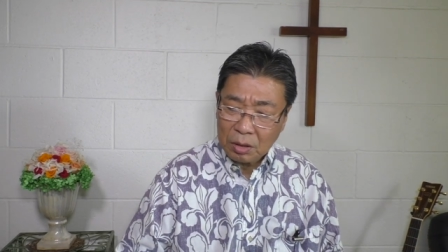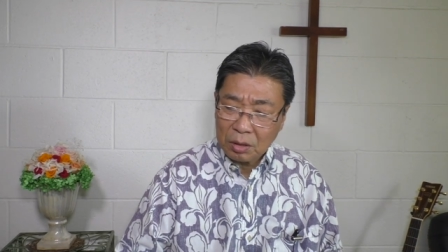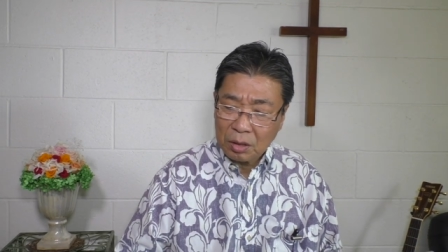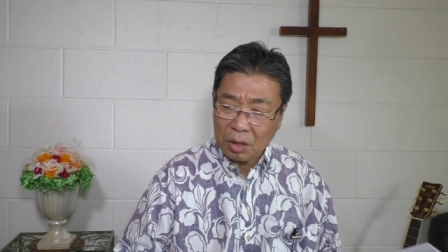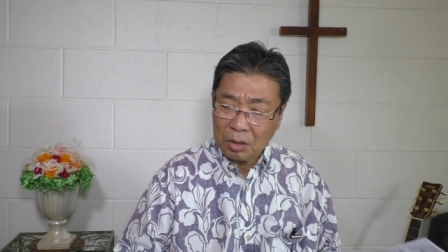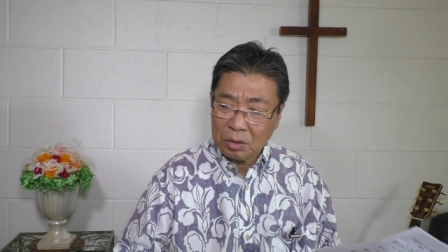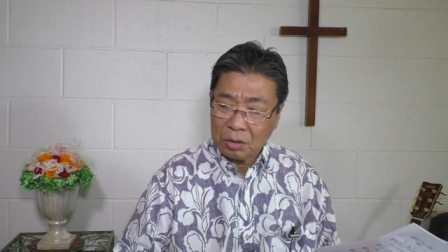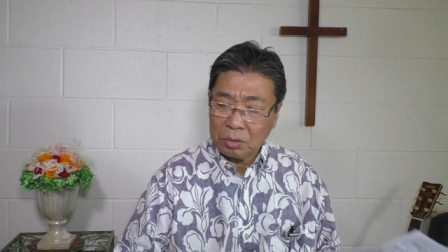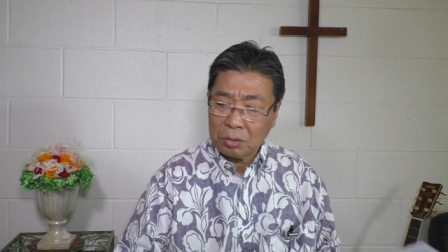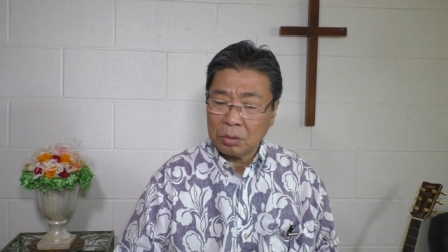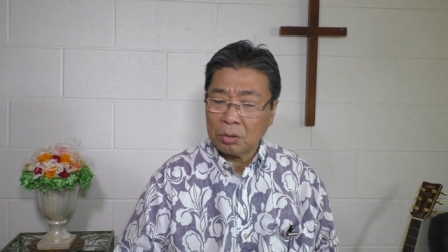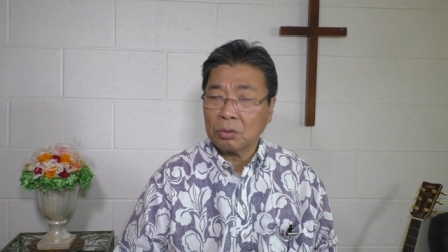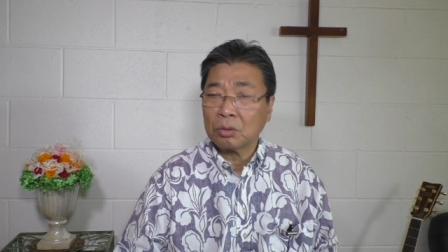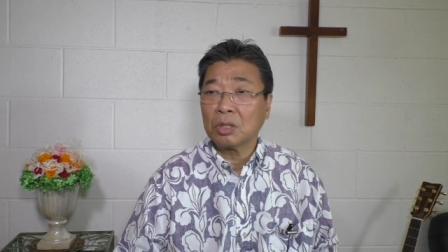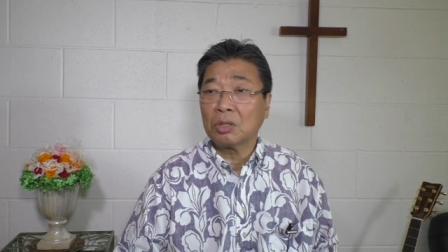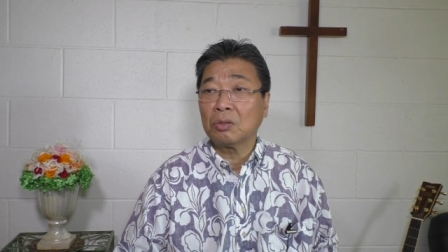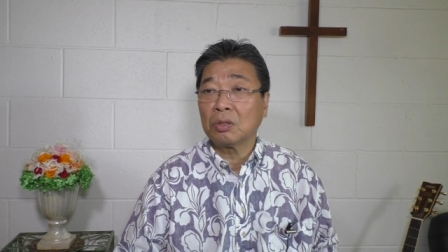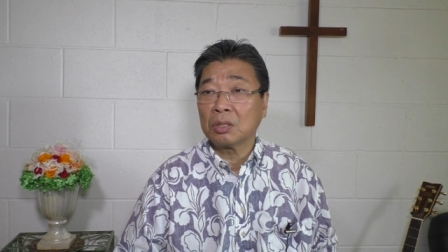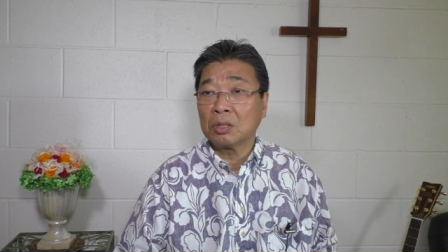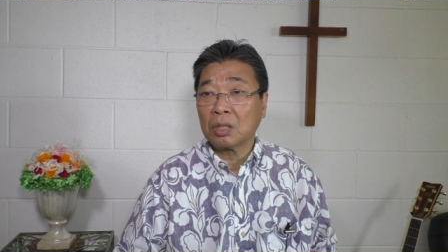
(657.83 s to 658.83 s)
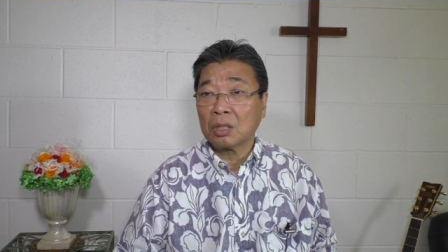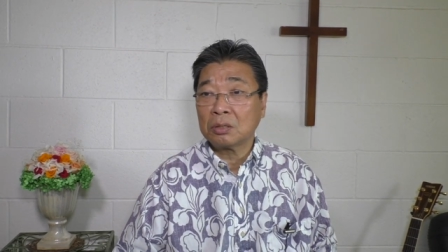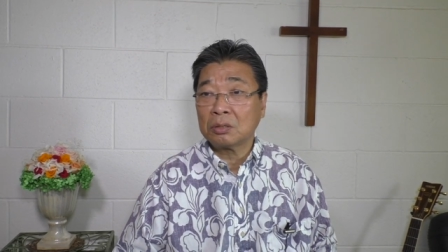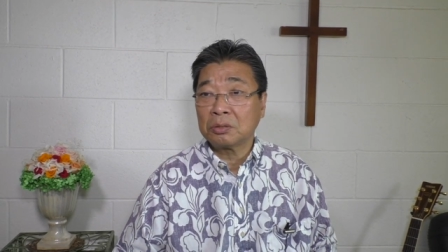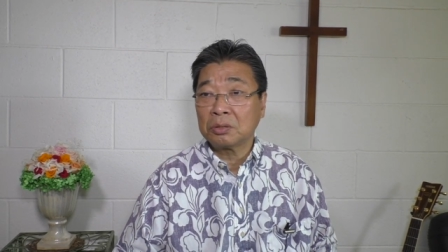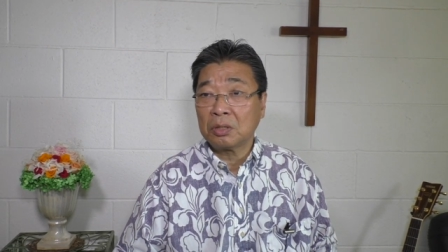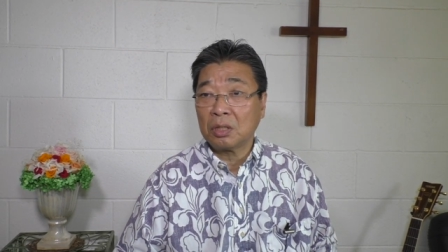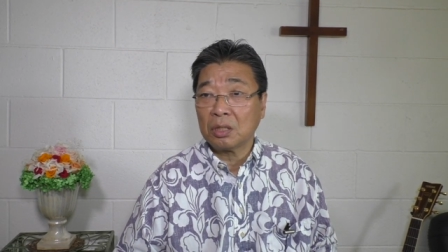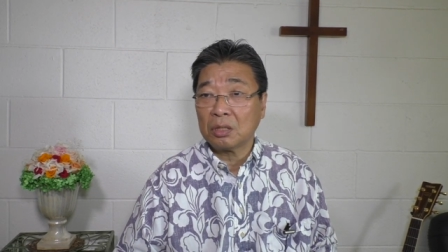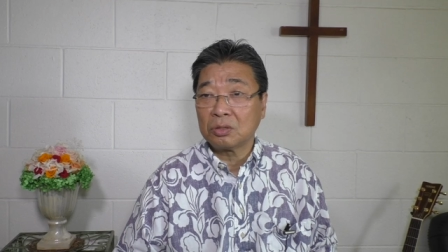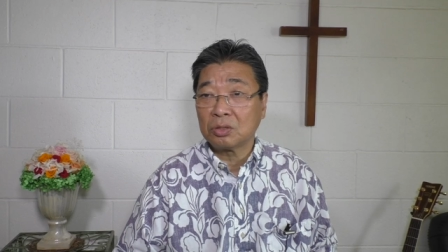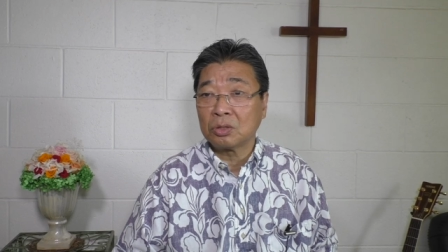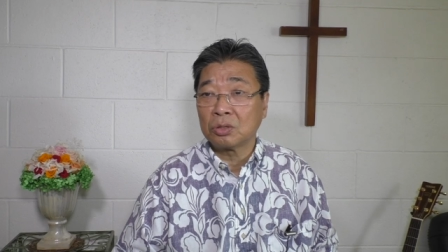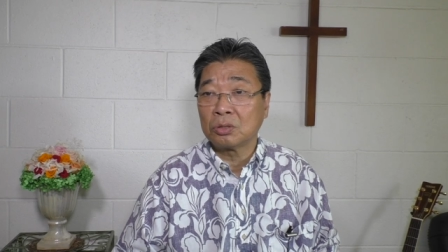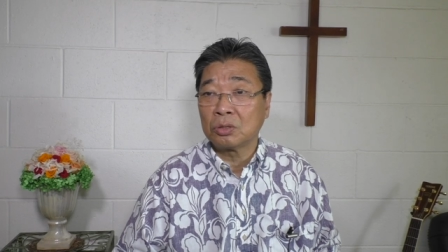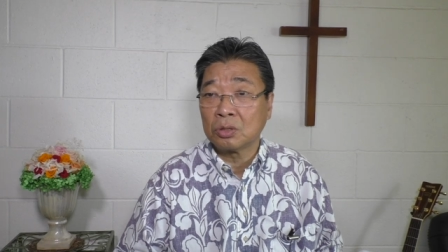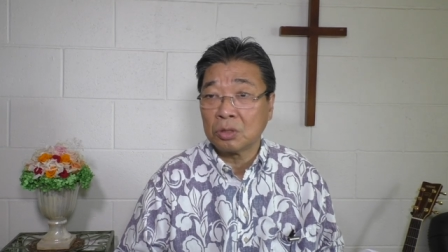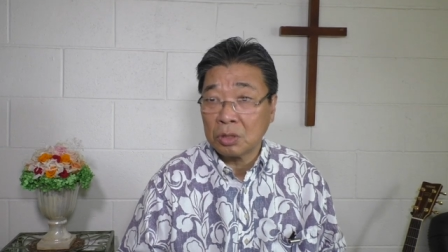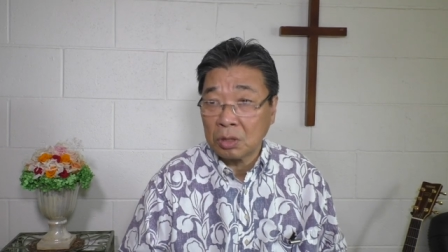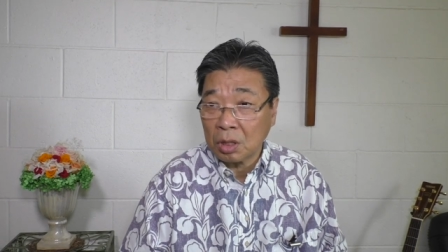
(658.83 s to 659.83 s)
ていうのではなくてつ
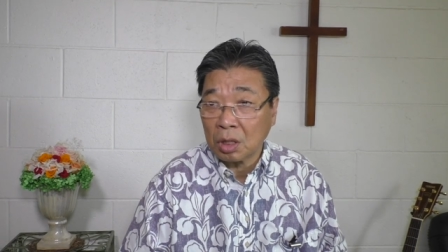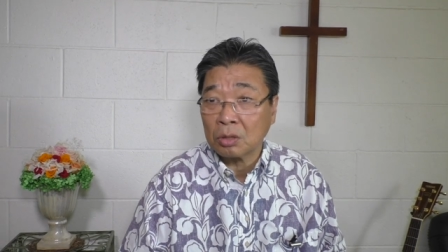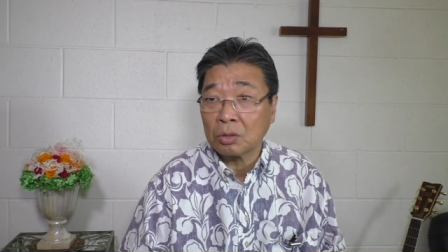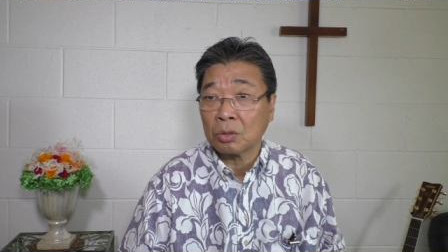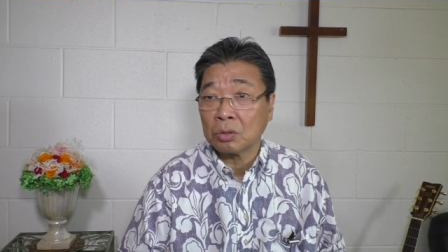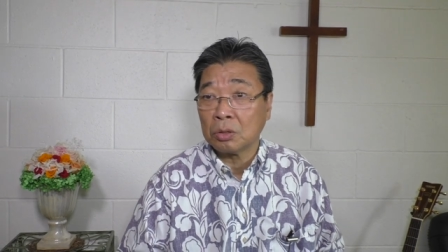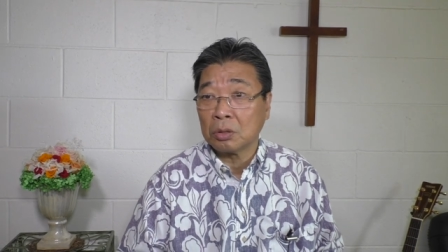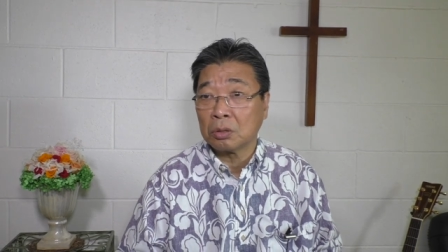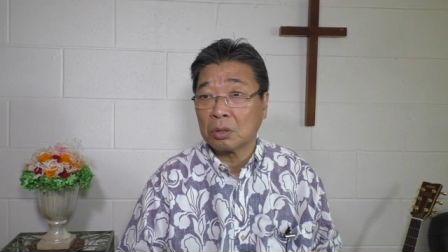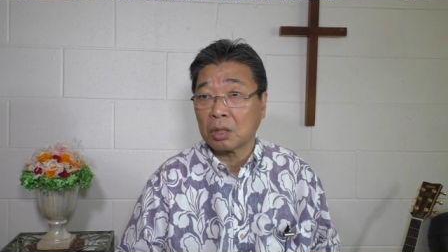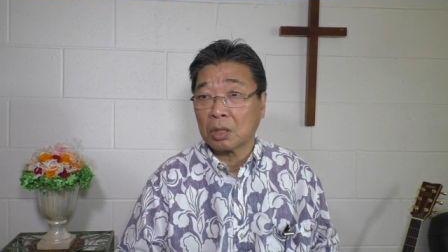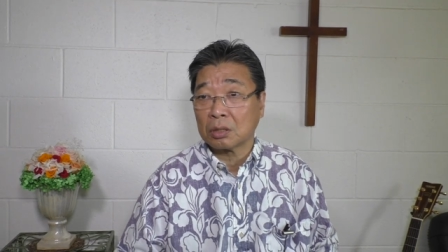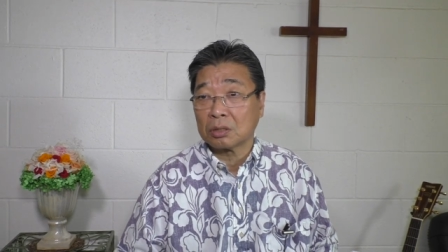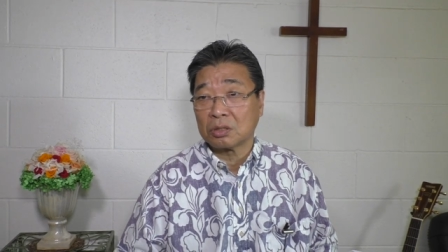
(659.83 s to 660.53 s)
ついたというか